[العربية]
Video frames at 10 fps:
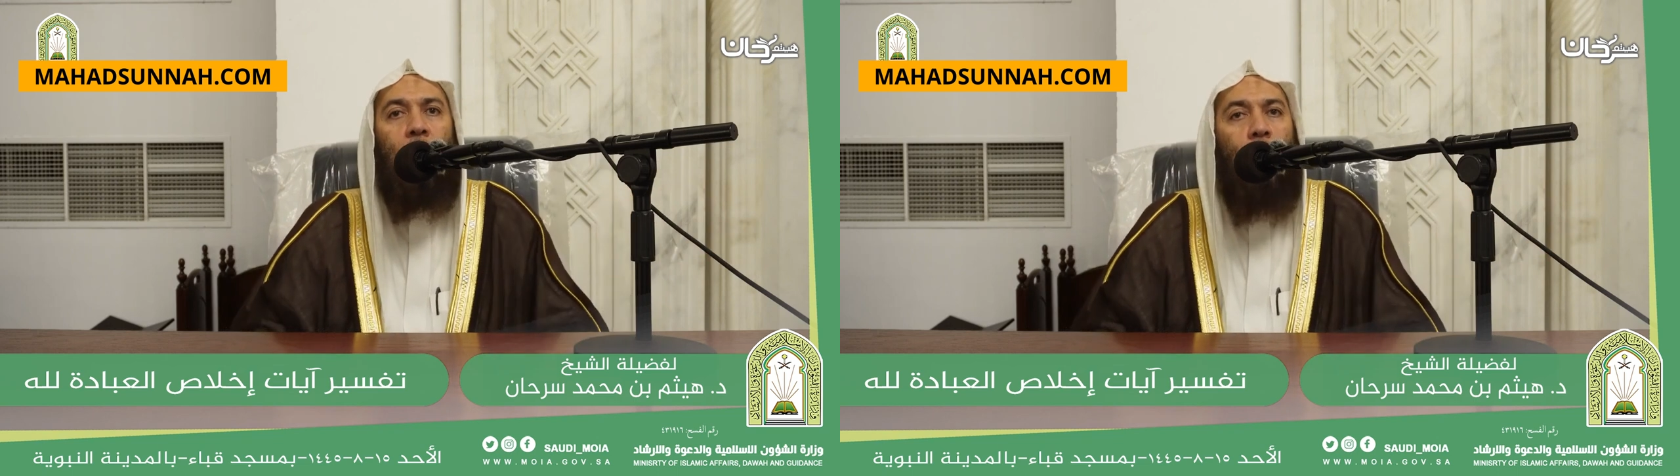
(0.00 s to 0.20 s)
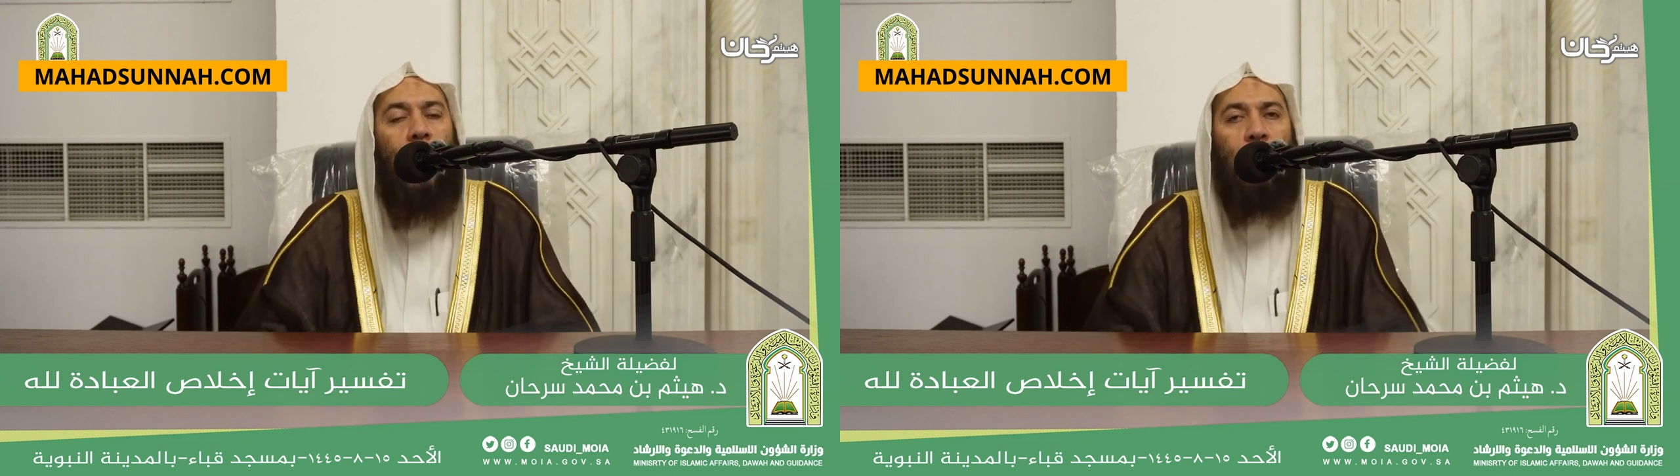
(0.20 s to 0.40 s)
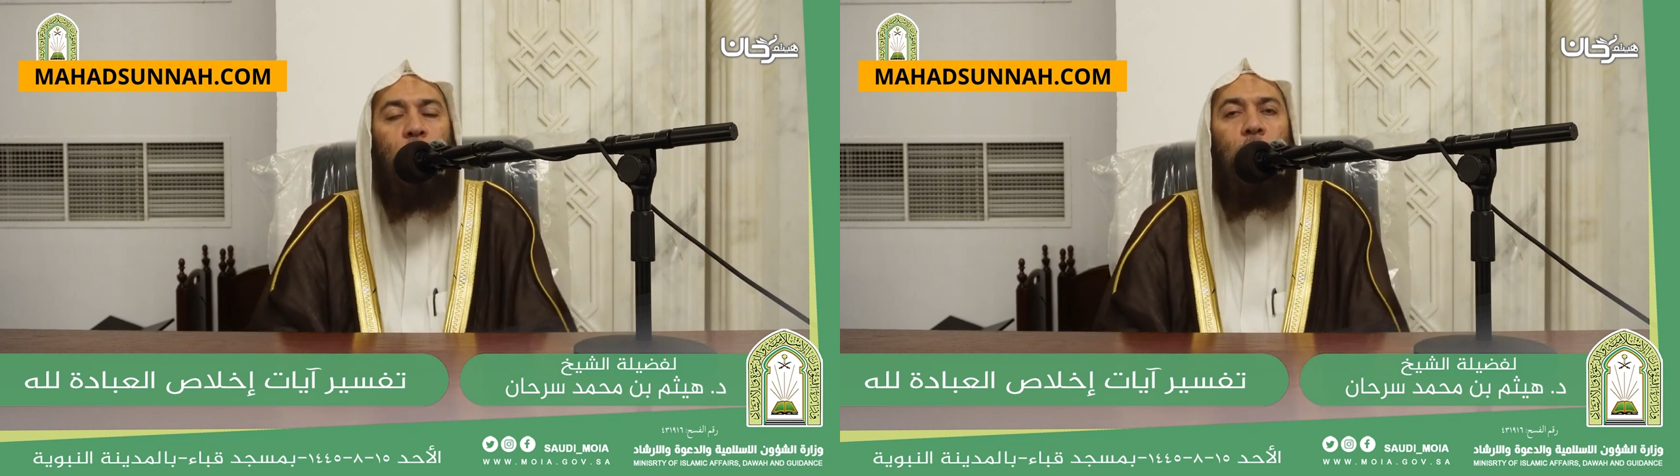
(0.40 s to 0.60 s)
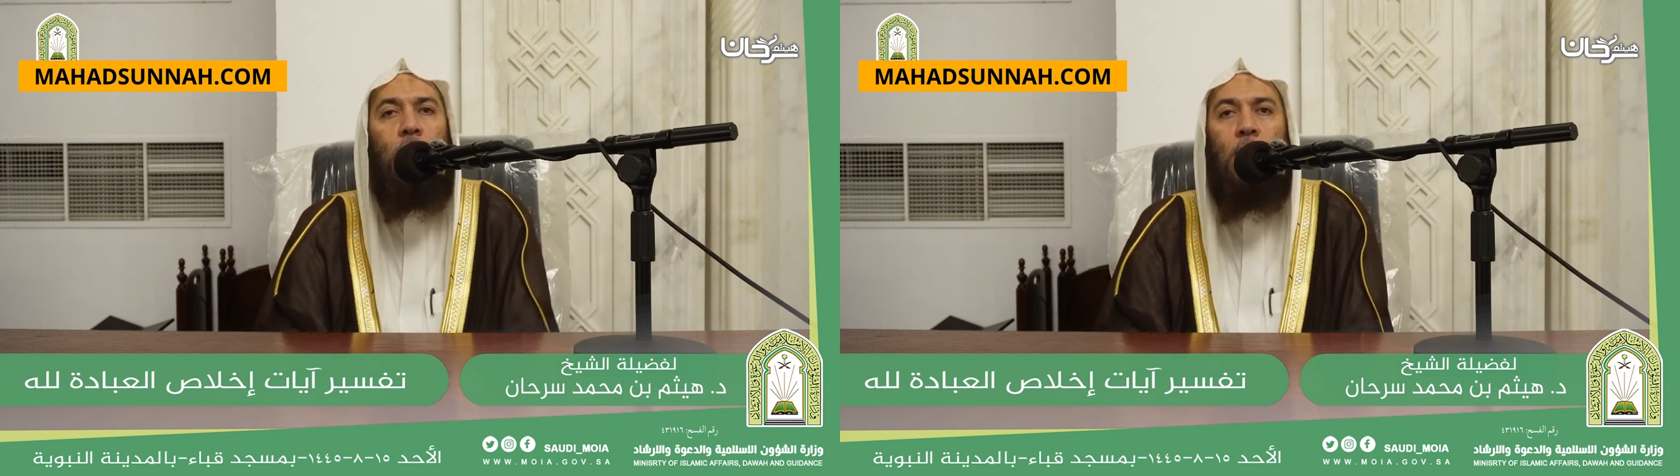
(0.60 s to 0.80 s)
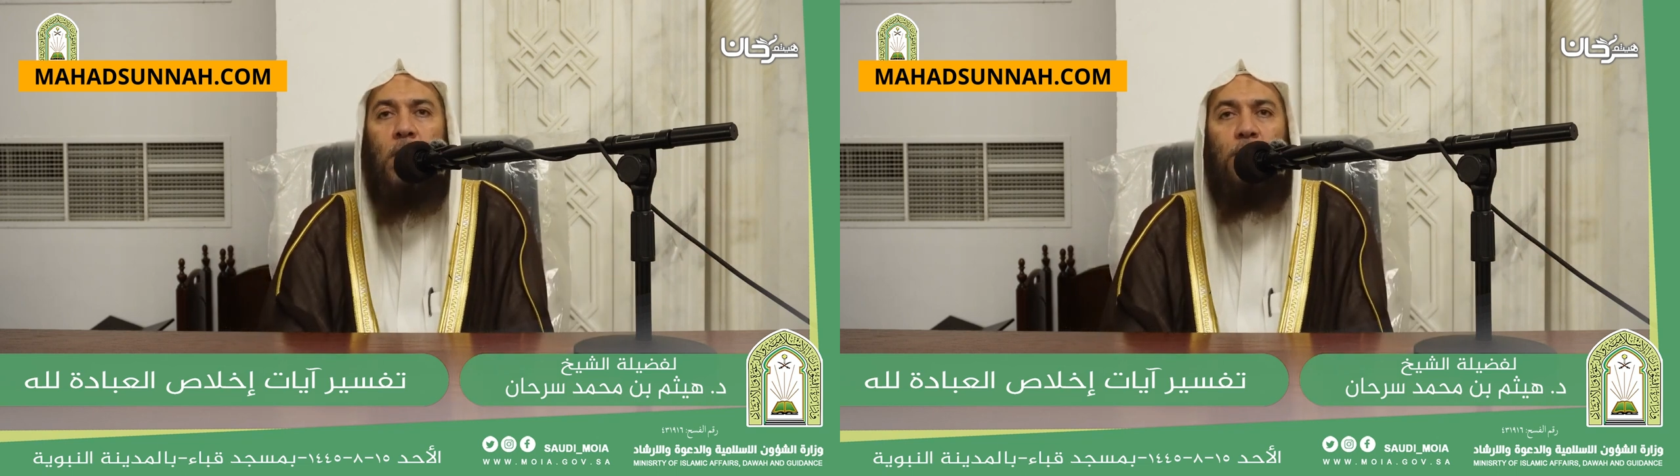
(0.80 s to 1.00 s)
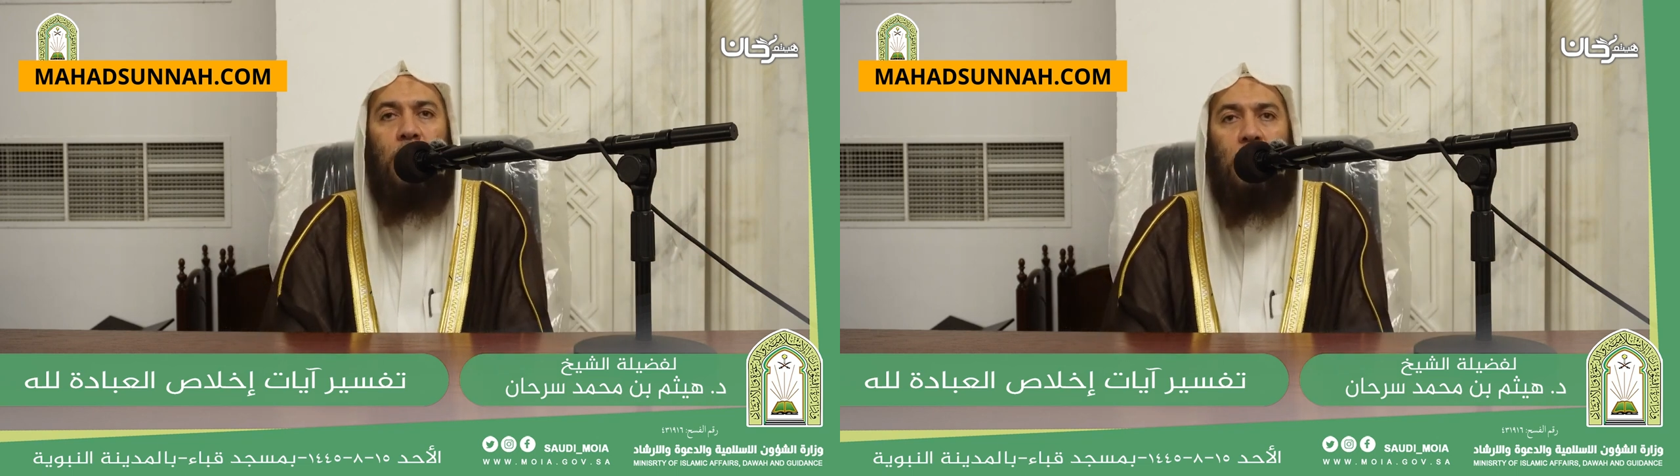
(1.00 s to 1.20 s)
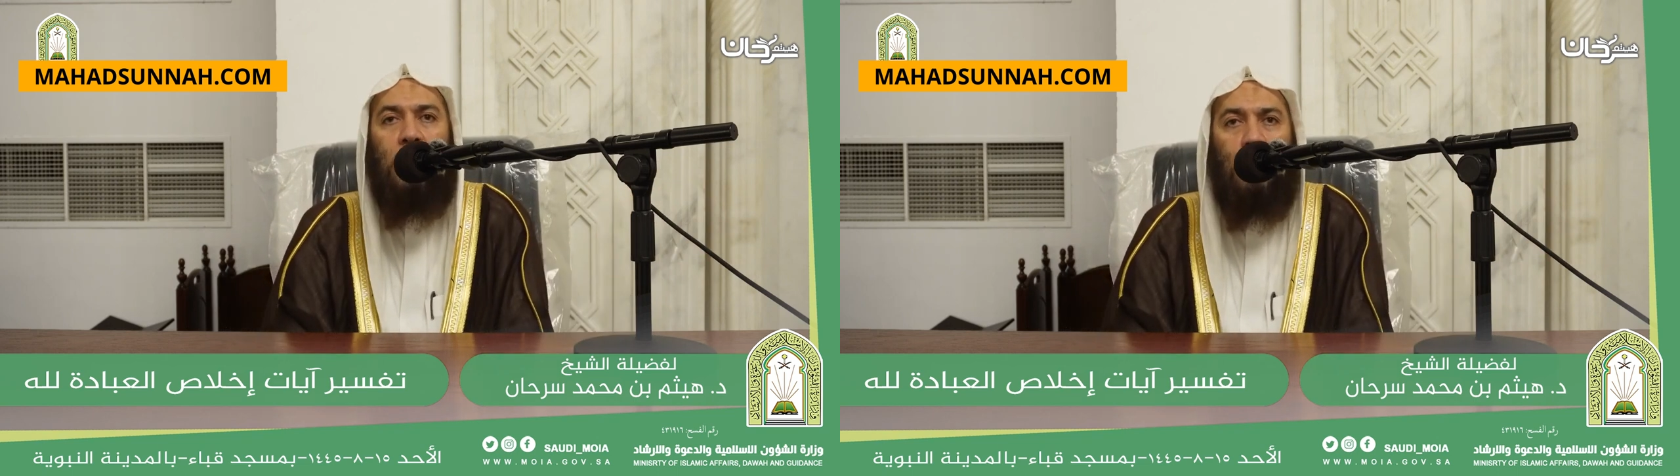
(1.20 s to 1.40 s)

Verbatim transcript: وعفوه ومغفرته